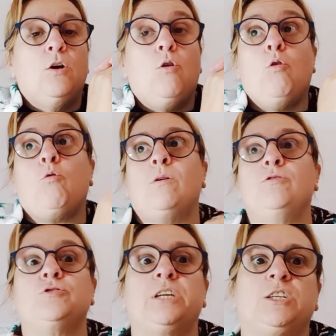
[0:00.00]
o
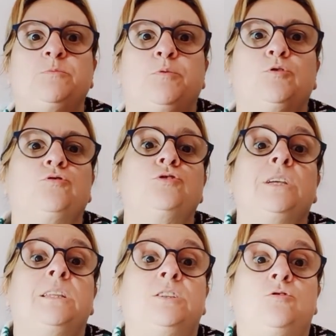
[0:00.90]
cuando se exportó
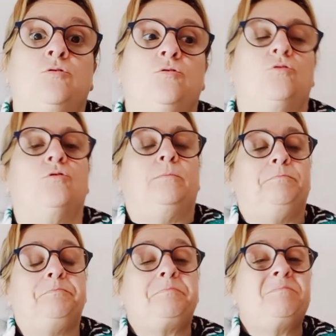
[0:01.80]
se descolocó.
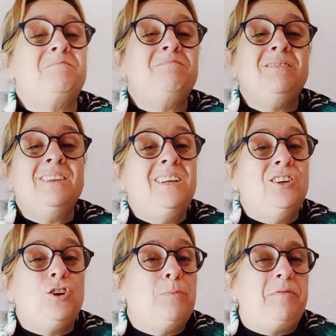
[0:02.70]
Y
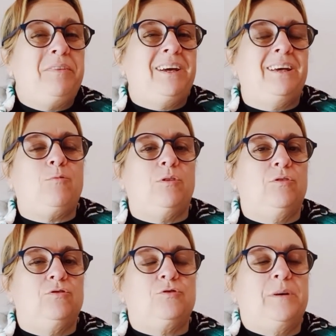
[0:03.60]
yo no me fijé, cuando
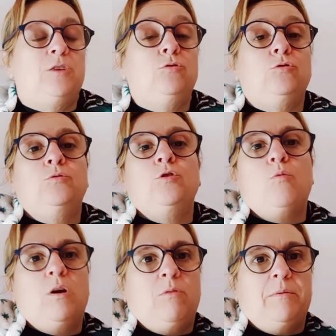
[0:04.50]
lo subí a YouTube no
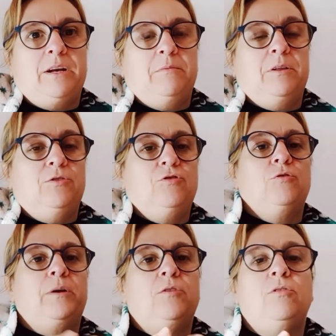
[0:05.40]
vuelvo a ver el vídeo, yo
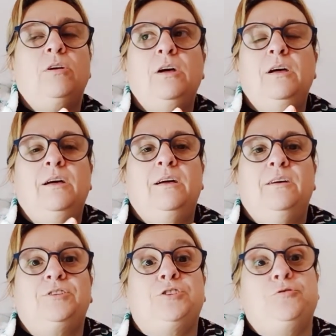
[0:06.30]
lo veo, o
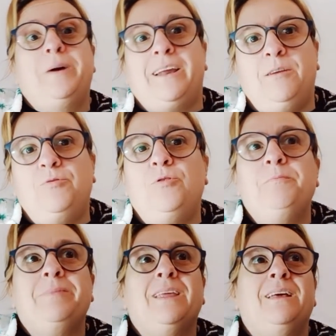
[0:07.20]
sea, yo me
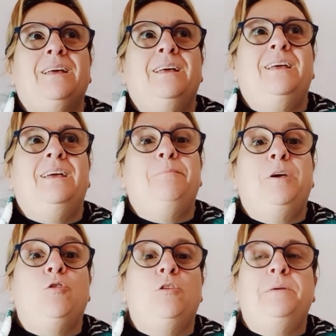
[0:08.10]
grabo, eh,
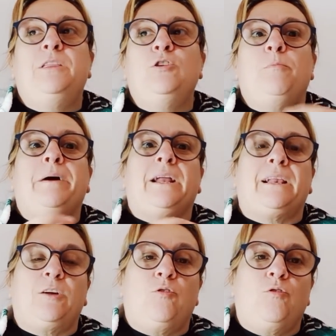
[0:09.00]
veo el vídeo para
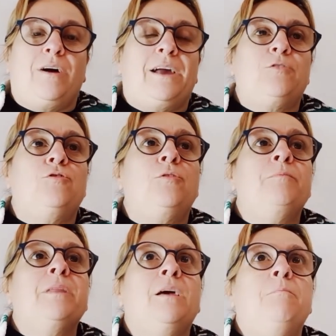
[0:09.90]

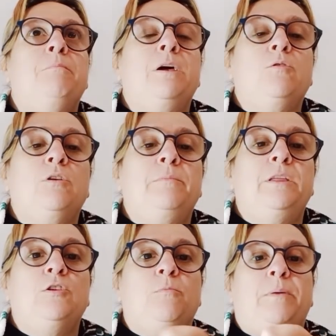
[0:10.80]
recolocarlo, veo el
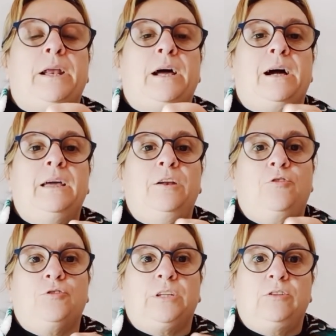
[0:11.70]
vídeo para ir
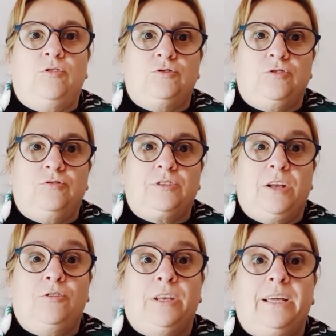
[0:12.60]
cortando los trozos
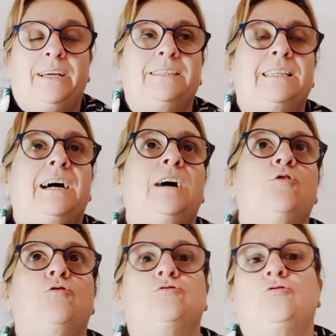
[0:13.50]
que no tienen que estar
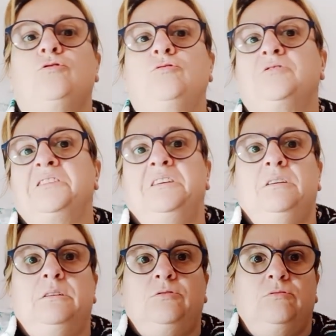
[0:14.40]
o los trozos
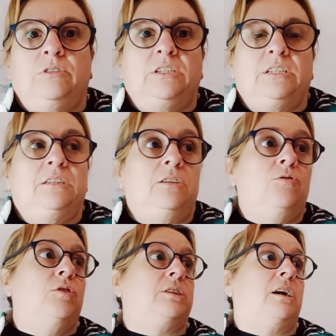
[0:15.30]
que son sin
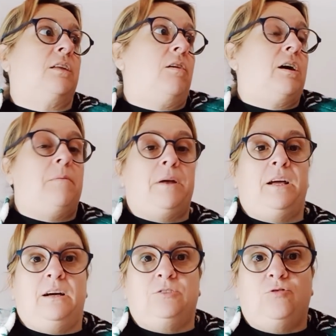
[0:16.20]
sentido, que se ha quedado la
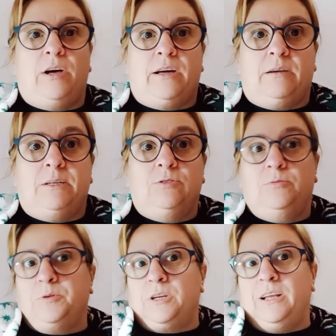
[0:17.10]
cámara sola grabando
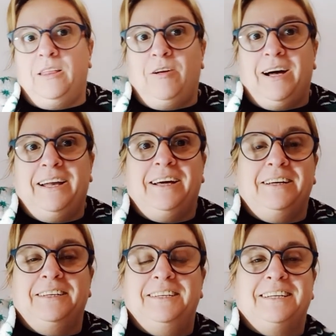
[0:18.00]
porque le ha dado la
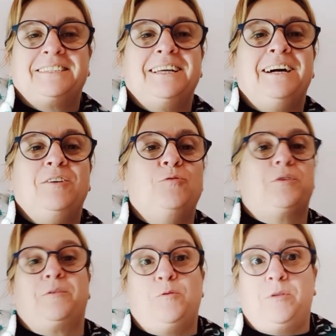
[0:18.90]
gana y ya está, o
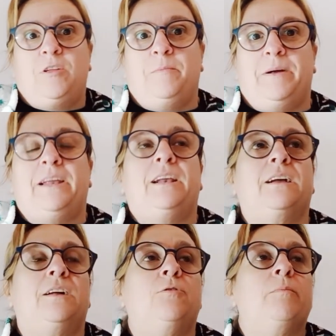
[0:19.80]
porque me he olvidado de pararla,
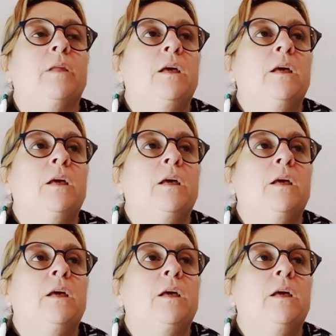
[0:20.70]
claro.